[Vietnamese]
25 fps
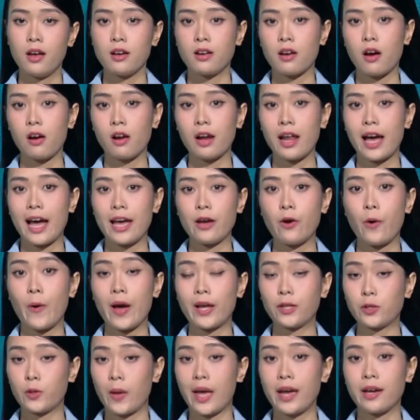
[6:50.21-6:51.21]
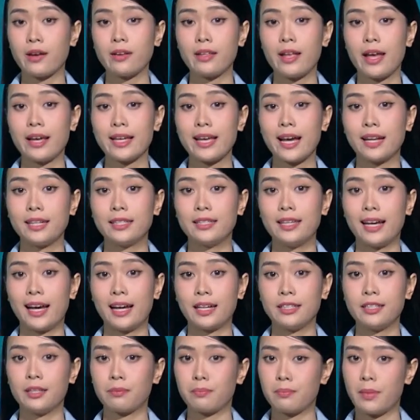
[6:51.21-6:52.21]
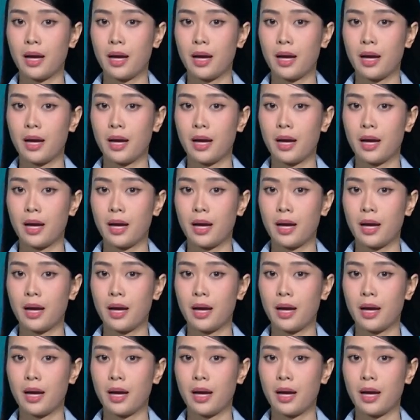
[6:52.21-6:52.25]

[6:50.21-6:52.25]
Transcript: Còn lại hoàn toàn có thể ngăn chặn dịch